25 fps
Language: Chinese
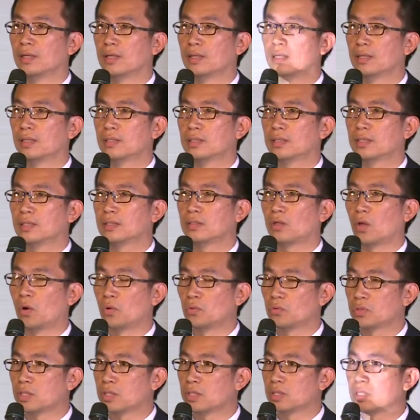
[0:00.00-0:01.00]
鼎新智友
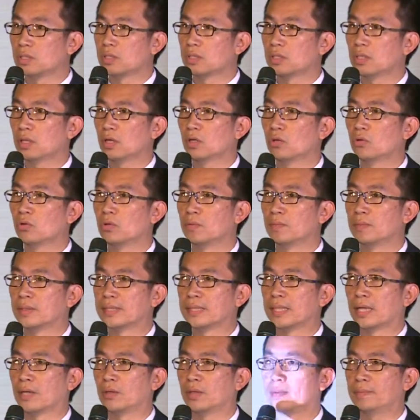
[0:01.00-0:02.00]
董事长的陈茂
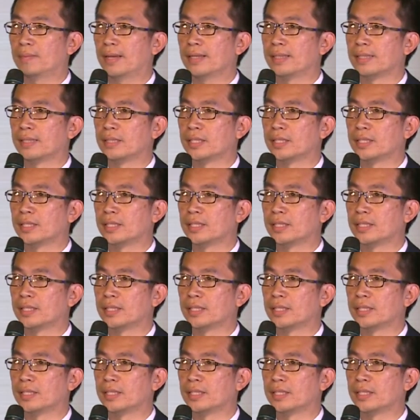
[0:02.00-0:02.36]
佳已被列